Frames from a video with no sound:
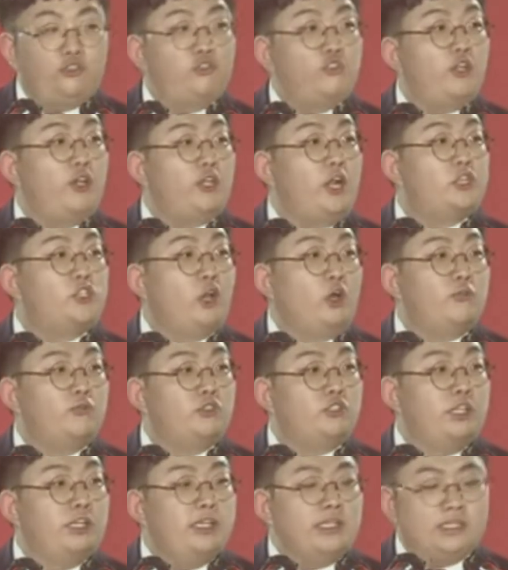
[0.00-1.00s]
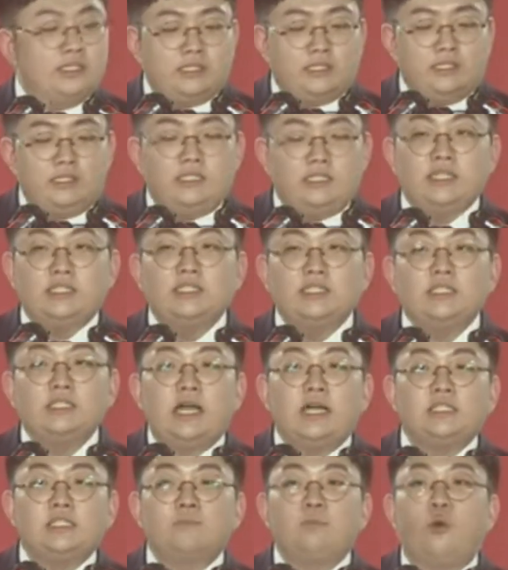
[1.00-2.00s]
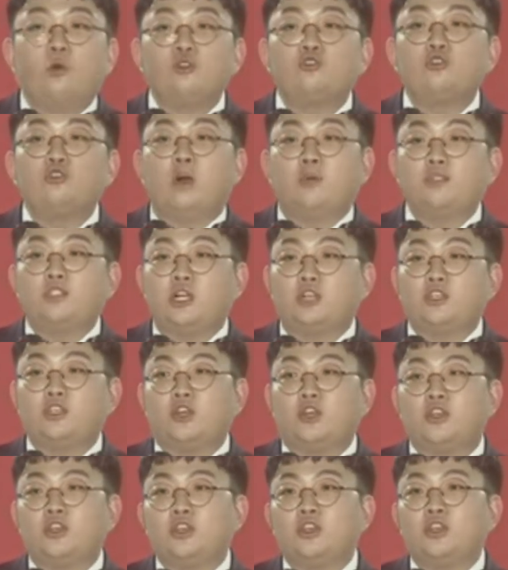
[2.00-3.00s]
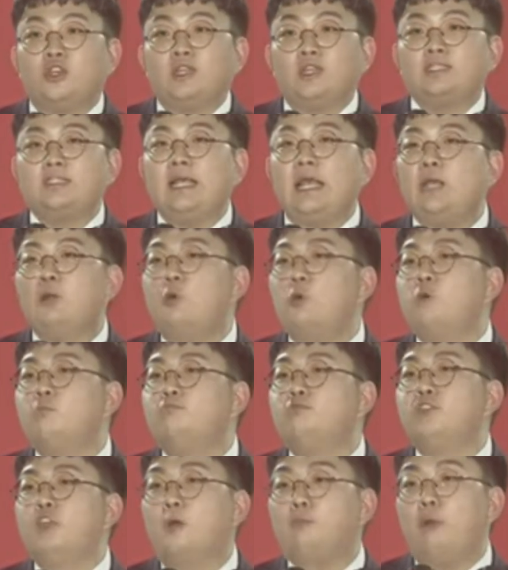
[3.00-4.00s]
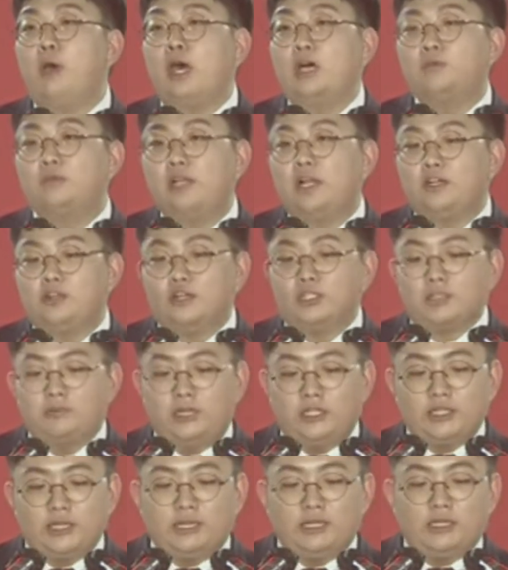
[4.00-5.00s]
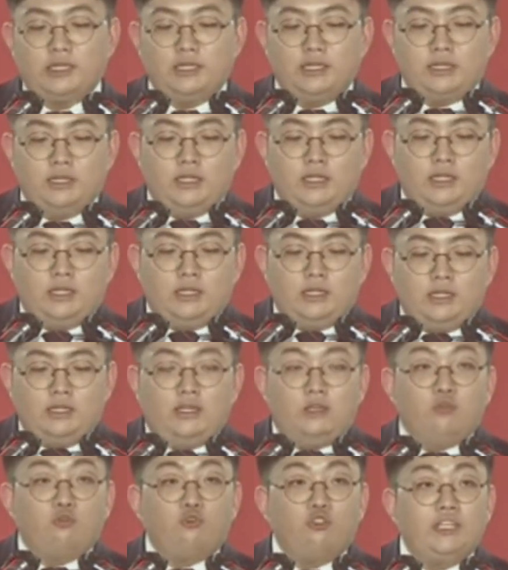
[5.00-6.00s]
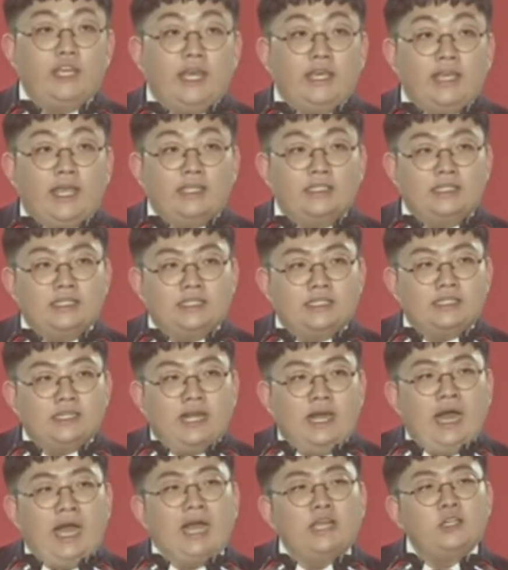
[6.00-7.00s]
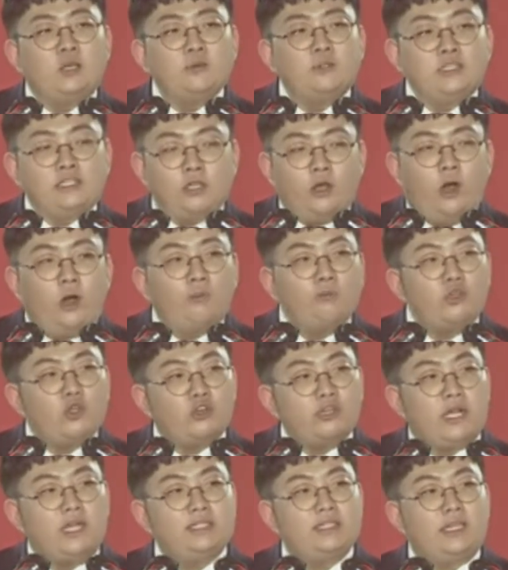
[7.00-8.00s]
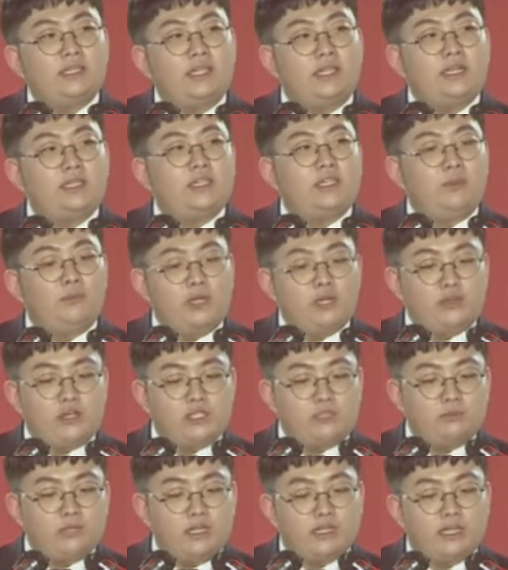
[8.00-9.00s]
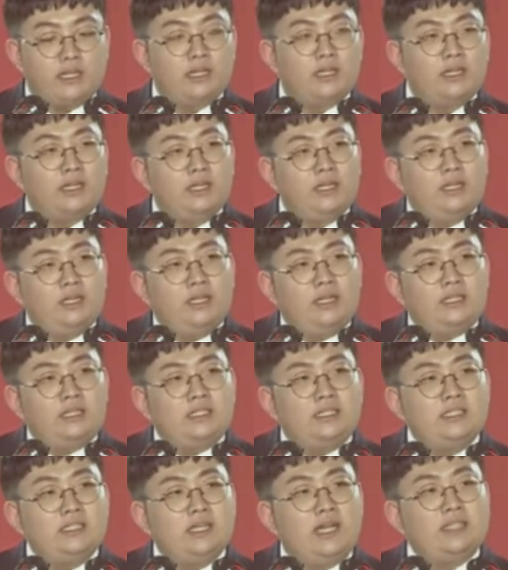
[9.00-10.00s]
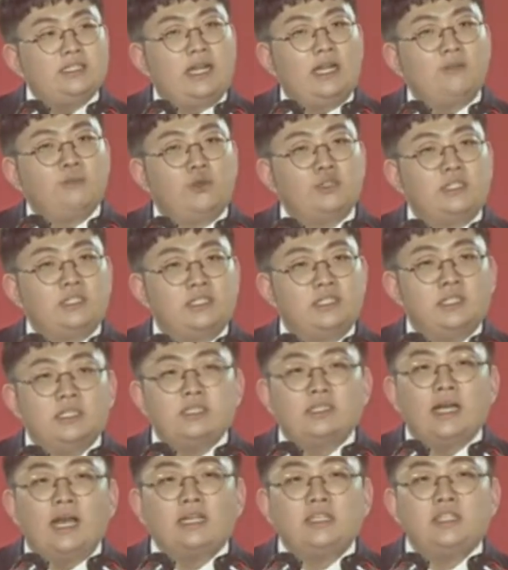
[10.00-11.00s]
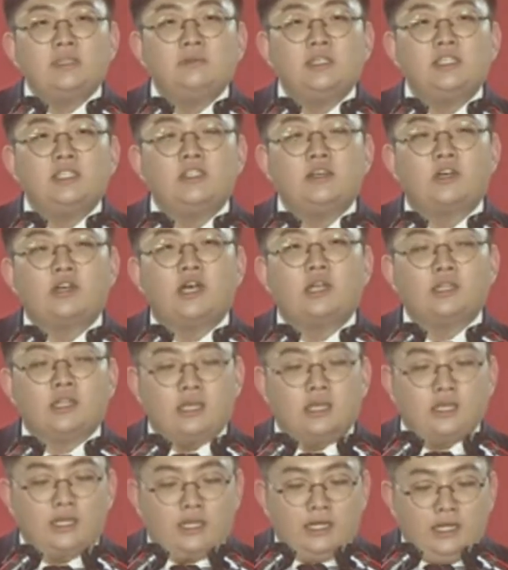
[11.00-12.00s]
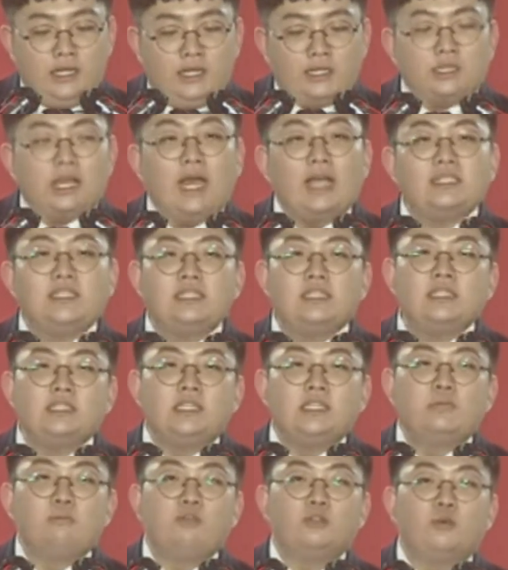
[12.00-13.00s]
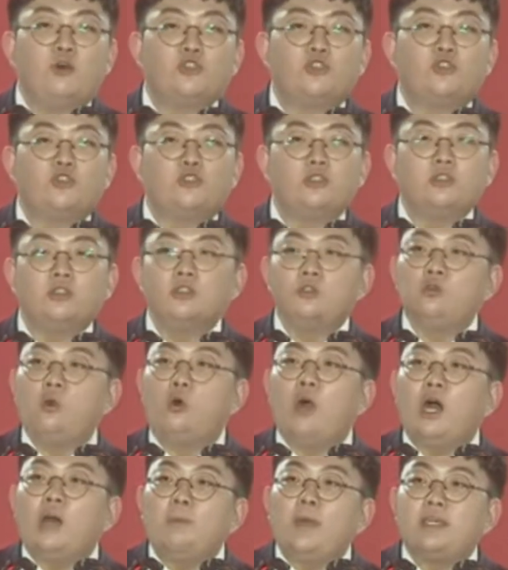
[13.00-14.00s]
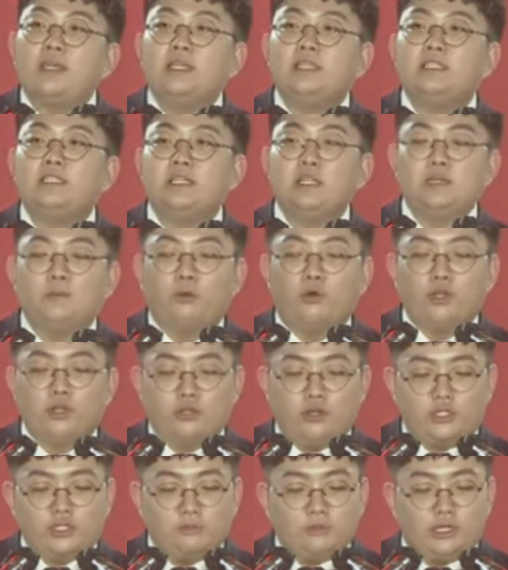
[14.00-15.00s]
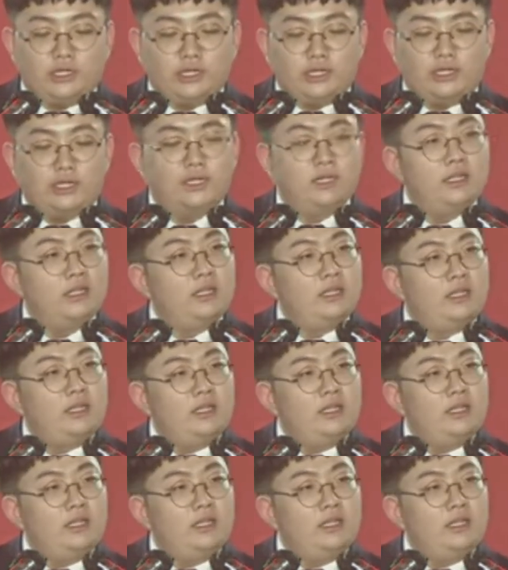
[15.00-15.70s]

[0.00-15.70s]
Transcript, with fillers: 윤석열 정부는 지금까지 볼 수 없었던 새로운 부력 화음을 낼 것입니다. 우리에게는 한없이 엄격한 잣대를 들이밀 것입니다. 그들의 잘못은 따끔히 지적하되 다시 그들을 품어주는 통합의 기치를 보일 것입니다.